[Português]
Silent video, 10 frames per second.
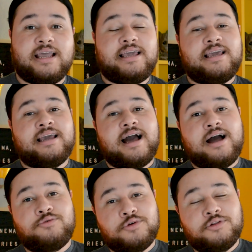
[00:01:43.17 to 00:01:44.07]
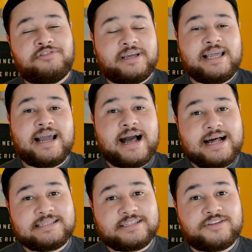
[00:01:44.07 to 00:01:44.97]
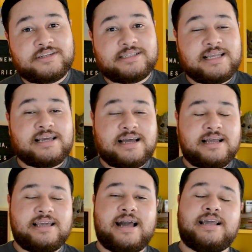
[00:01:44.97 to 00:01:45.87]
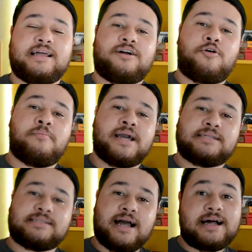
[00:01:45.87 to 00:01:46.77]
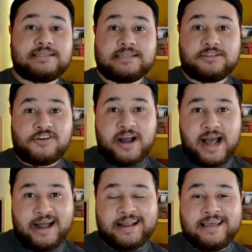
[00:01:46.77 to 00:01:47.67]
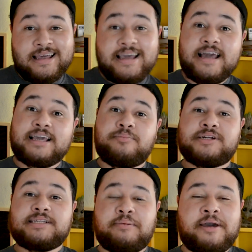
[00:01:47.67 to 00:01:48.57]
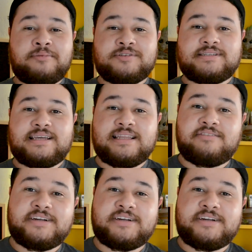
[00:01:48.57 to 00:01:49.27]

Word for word: e a Rue fica em casa sozinha e aí ela começa a se drogar. E aí que percebemos que na